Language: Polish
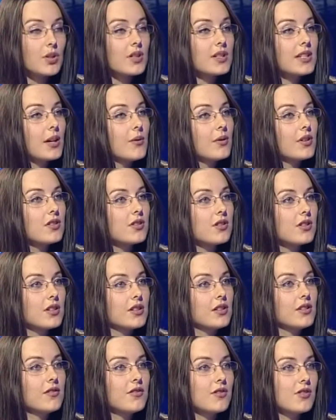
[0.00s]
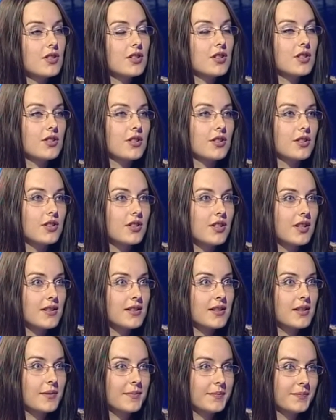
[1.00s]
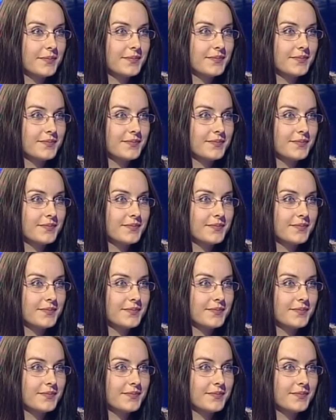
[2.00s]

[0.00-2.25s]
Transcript: Pozostałe 3, 30 tysięcy.